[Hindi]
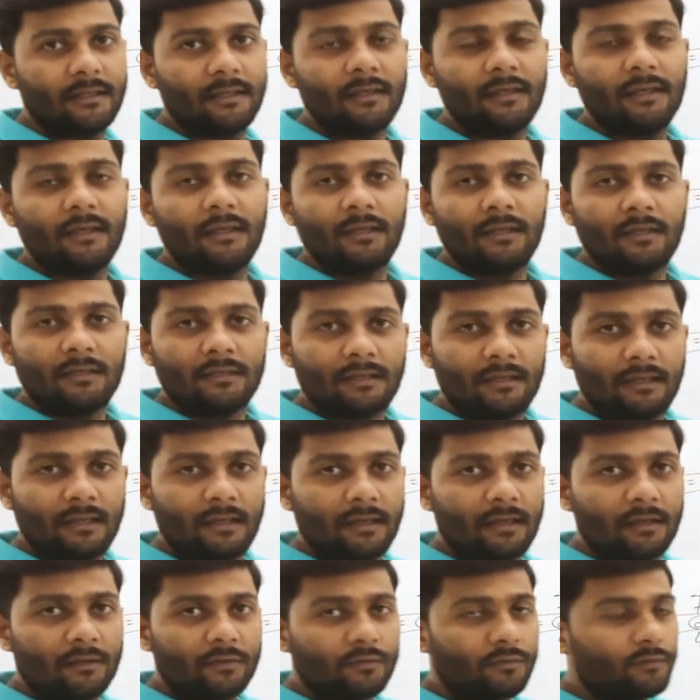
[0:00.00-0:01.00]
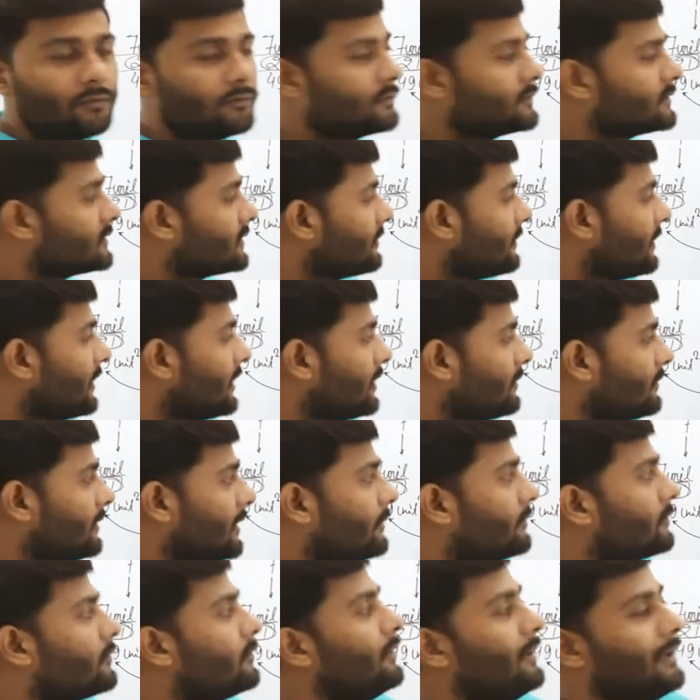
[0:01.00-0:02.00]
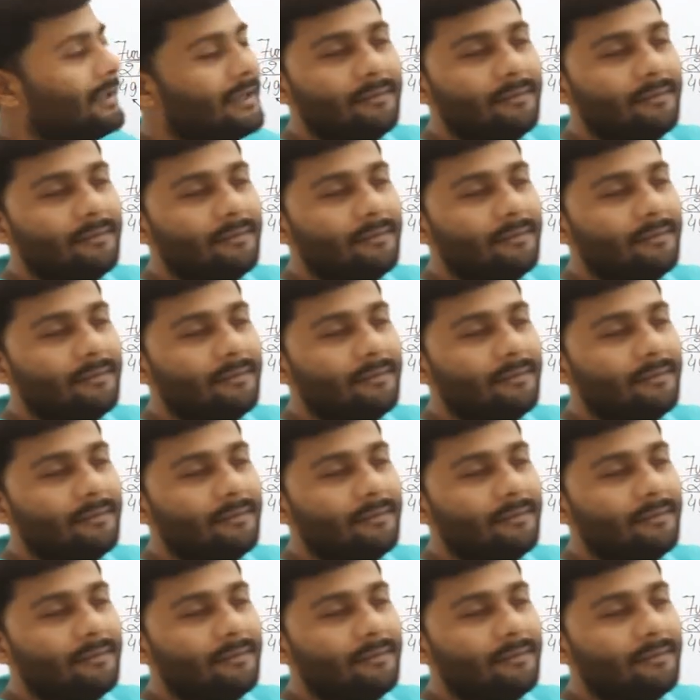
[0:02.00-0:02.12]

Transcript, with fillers: थे ठीक है ना तो उस समय हम आपको